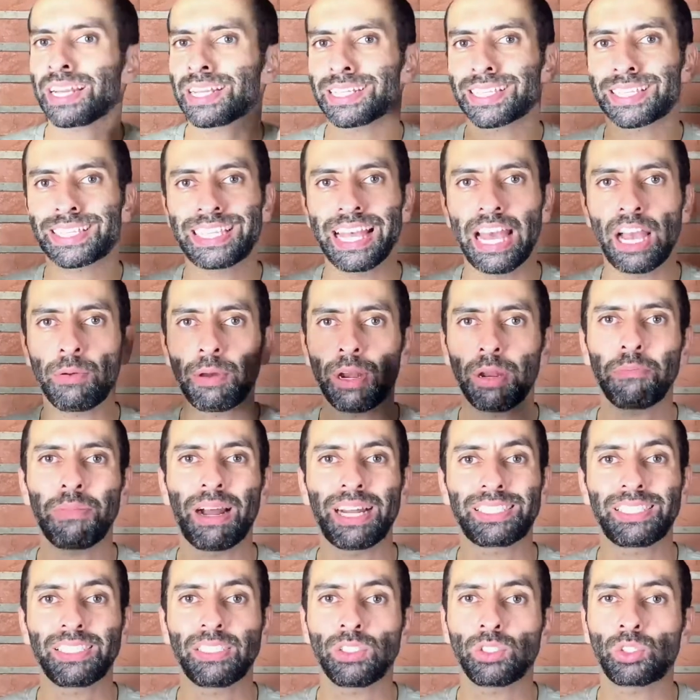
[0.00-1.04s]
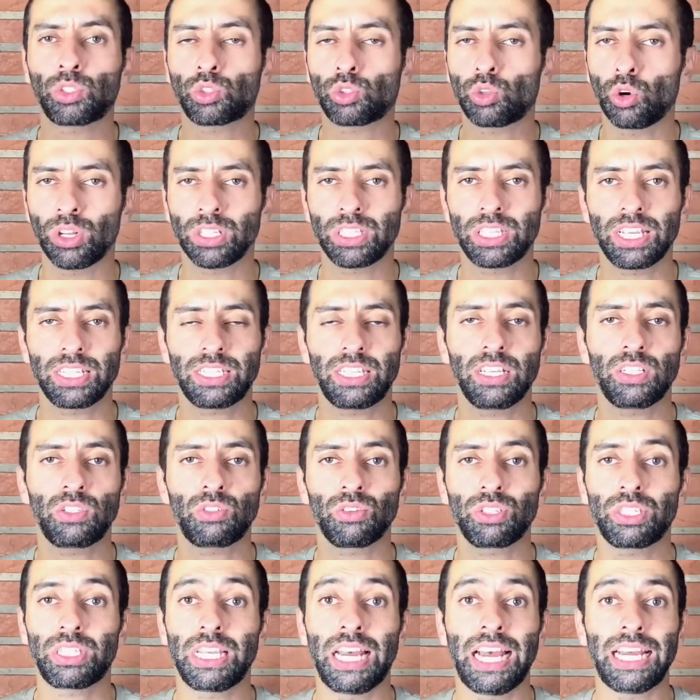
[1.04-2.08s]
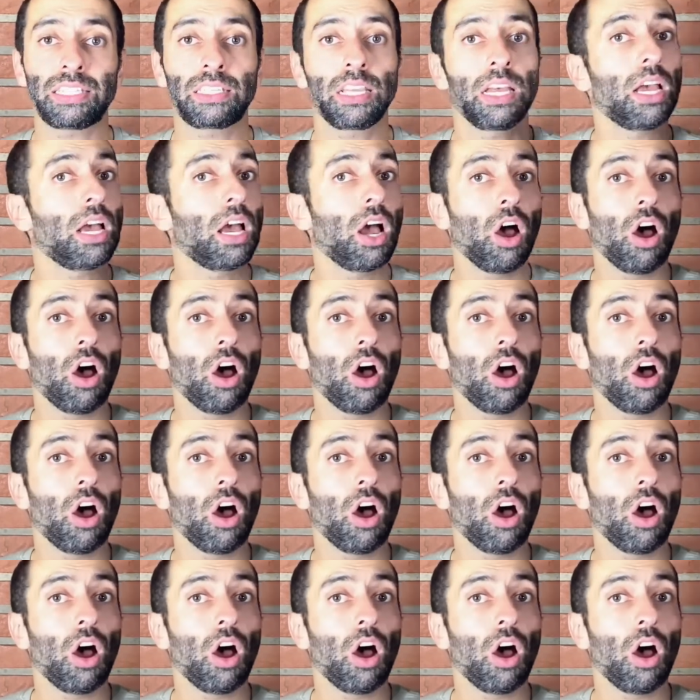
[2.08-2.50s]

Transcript: segue o Erim Batista em todas as redes sociais.